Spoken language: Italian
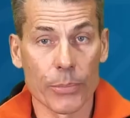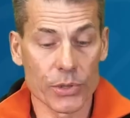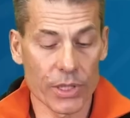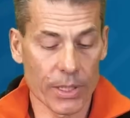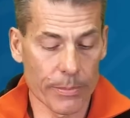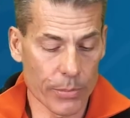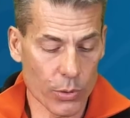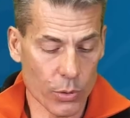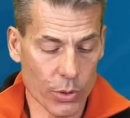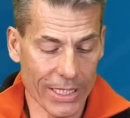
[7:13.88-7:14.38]

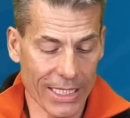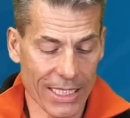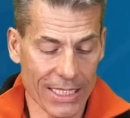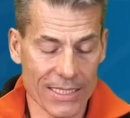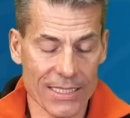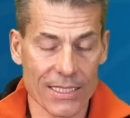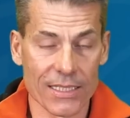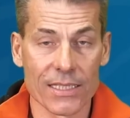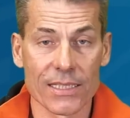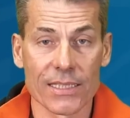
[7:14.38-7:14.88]
potrebbero
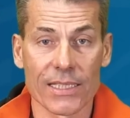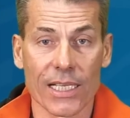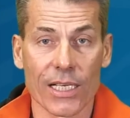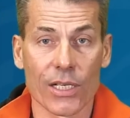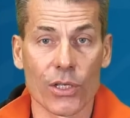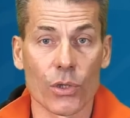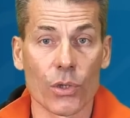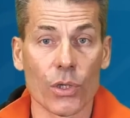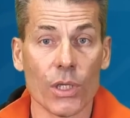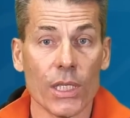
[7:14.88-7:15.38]
crearsi
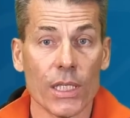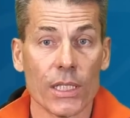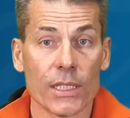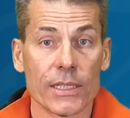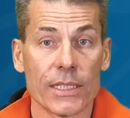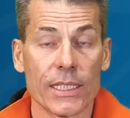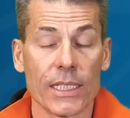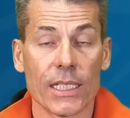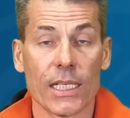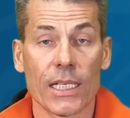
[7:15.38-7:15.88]
all'interno
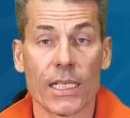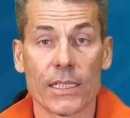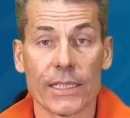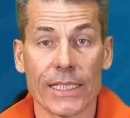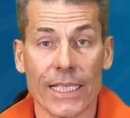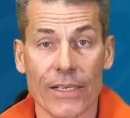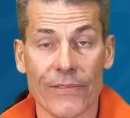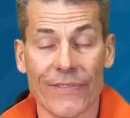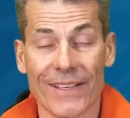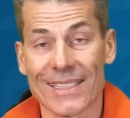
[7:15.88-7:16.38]
del,
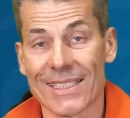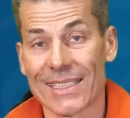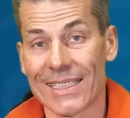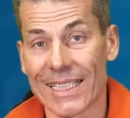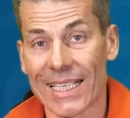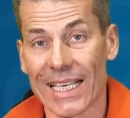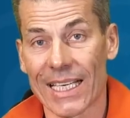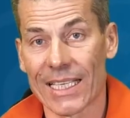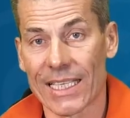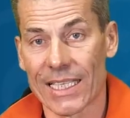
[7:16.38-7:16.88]
nelle fasi
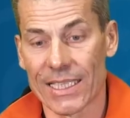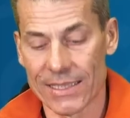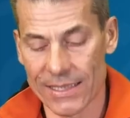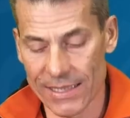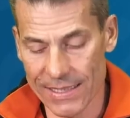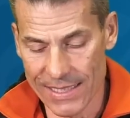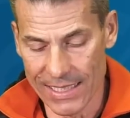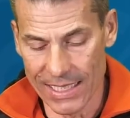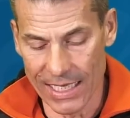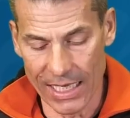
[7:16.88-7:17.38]
di carica e
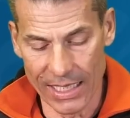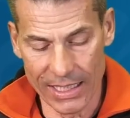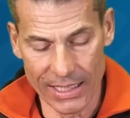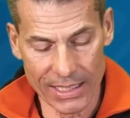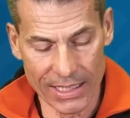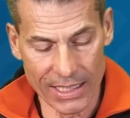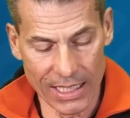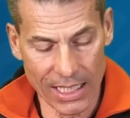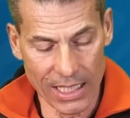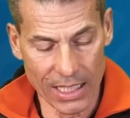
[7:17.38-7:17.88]
di
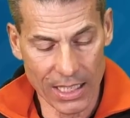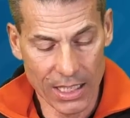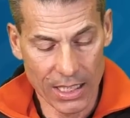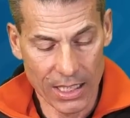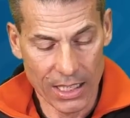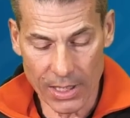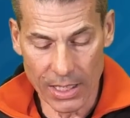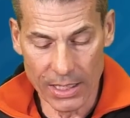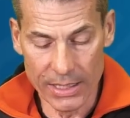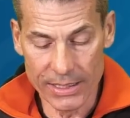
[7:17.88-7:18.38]
scarica
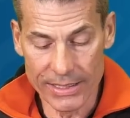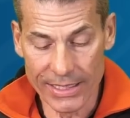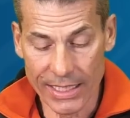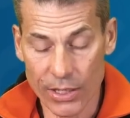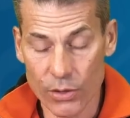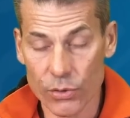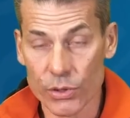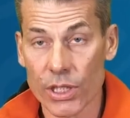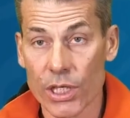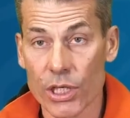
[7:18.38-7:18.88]

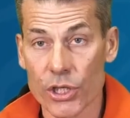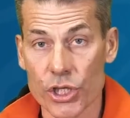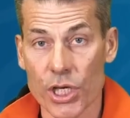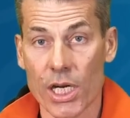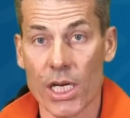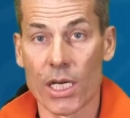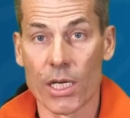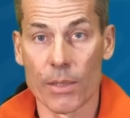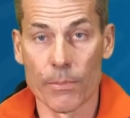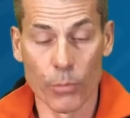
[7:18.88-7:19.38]
all'interno delle
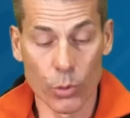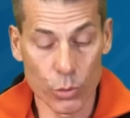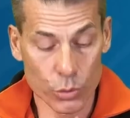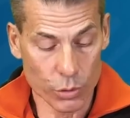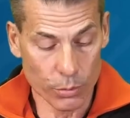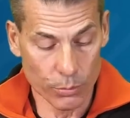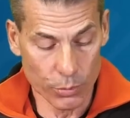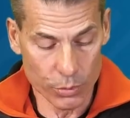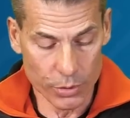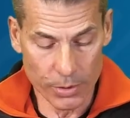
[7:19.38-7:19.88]
celle.
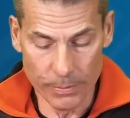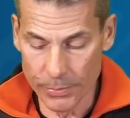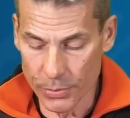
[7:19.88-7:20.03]
Molto molto